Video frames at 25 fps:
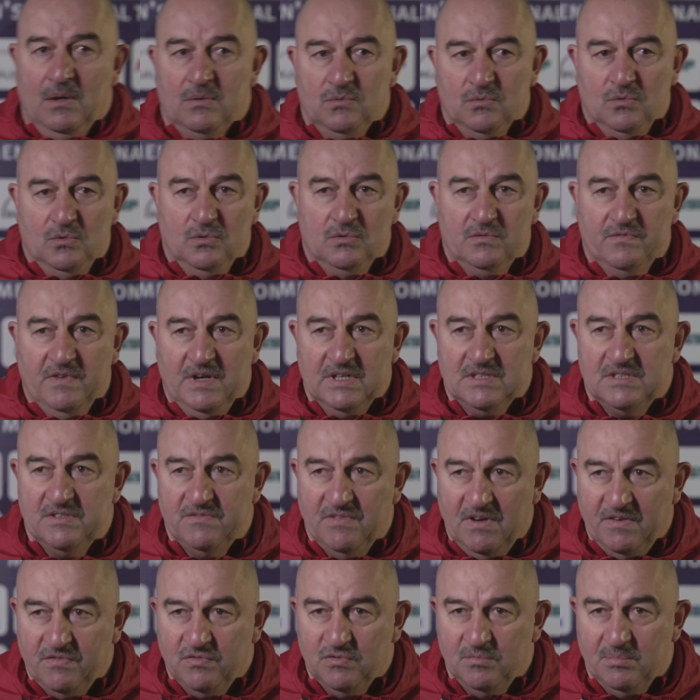Ну,
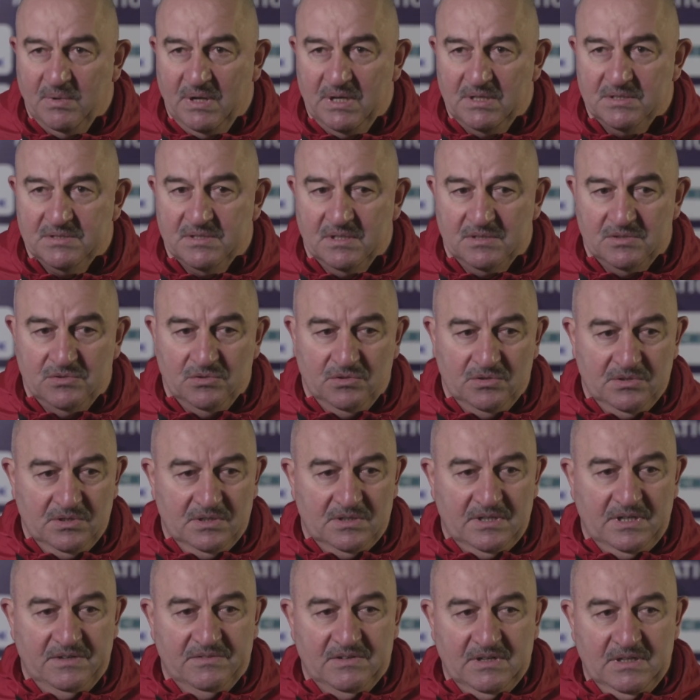22 футболиста
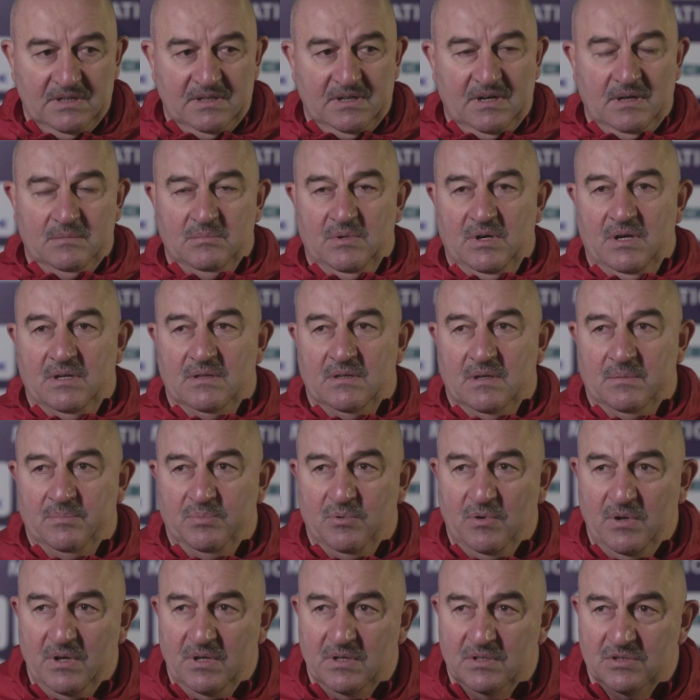сегодня, три вратаря были на
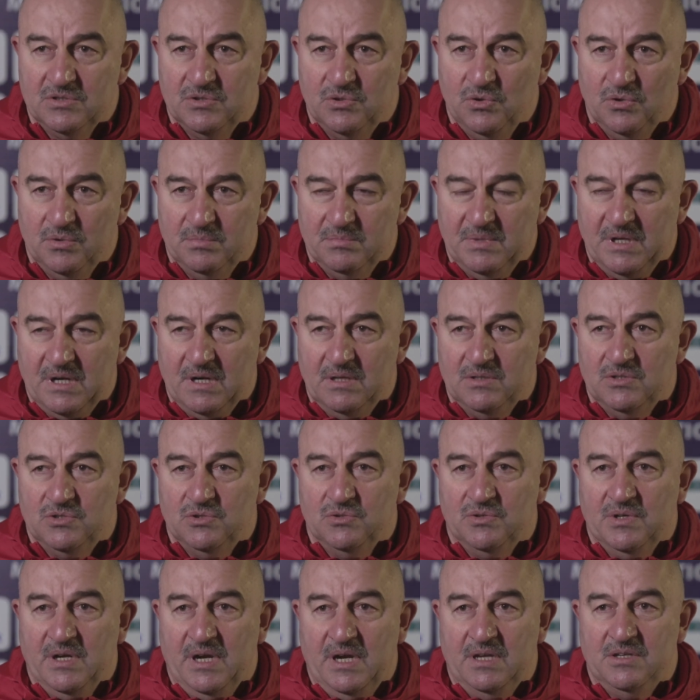поле. Ждем
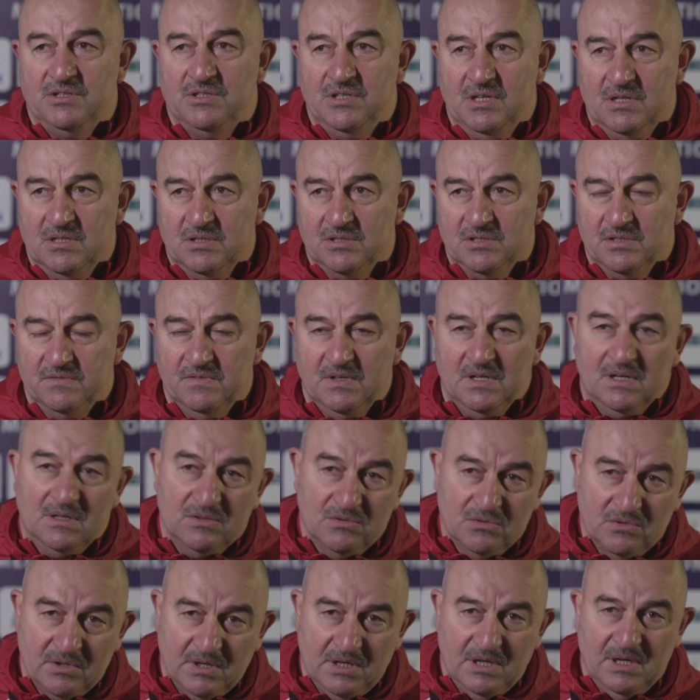Миранчука и Черышева,
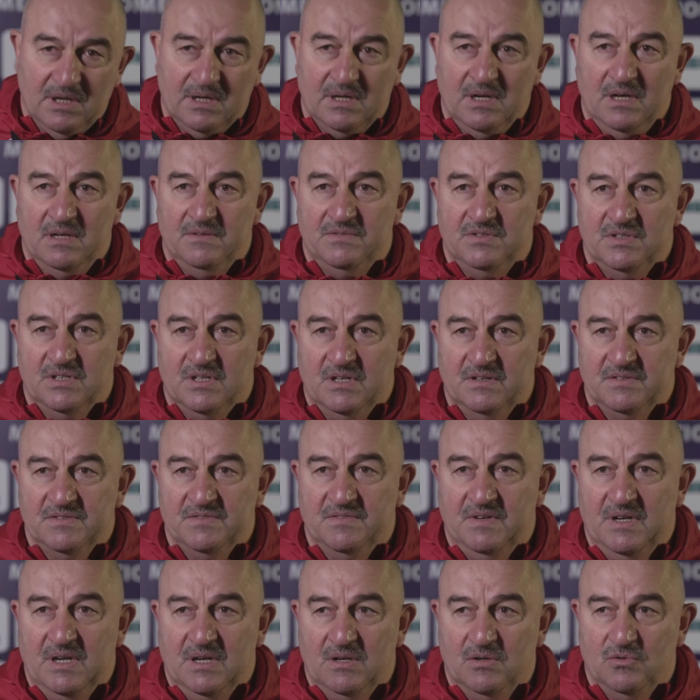которые играли вчера в
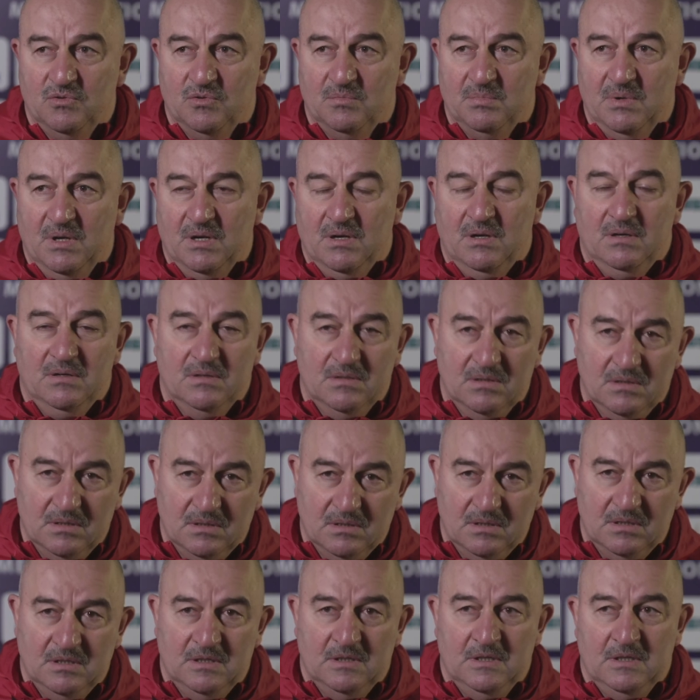своих клубах.
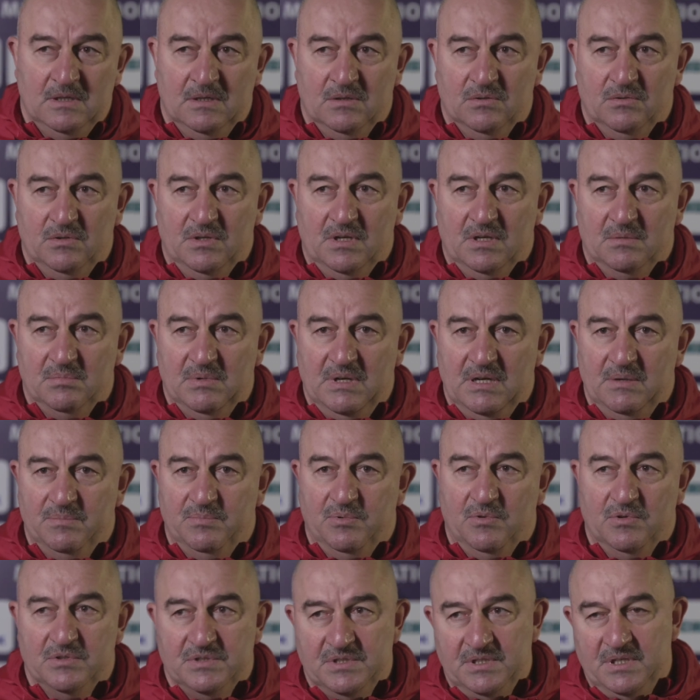Э, у них были
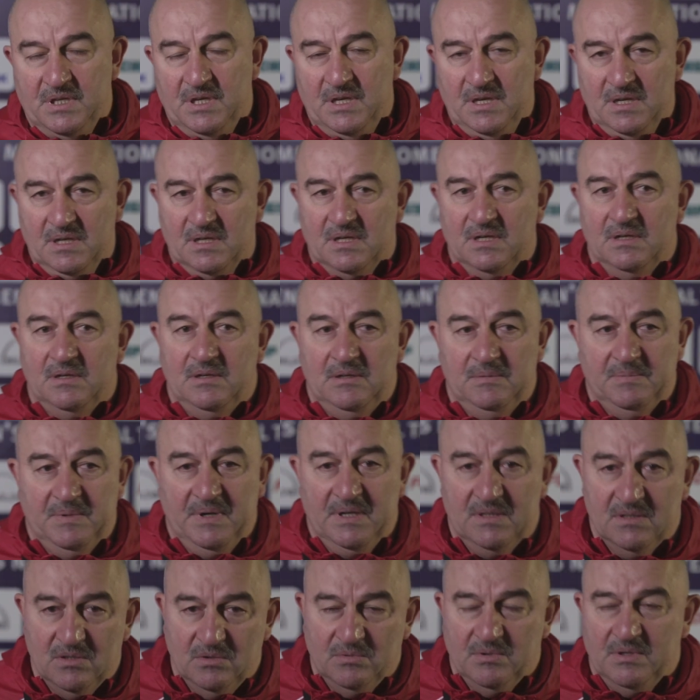поздние игры,
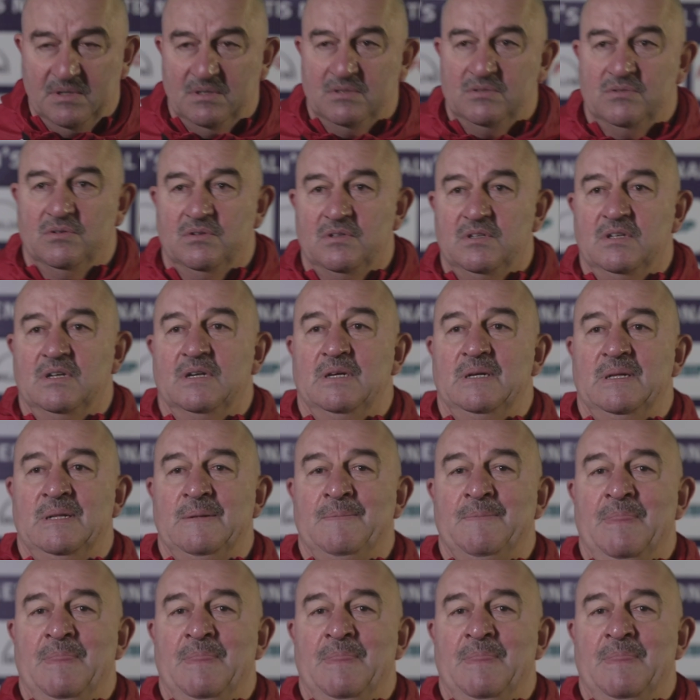поэтому они сегодня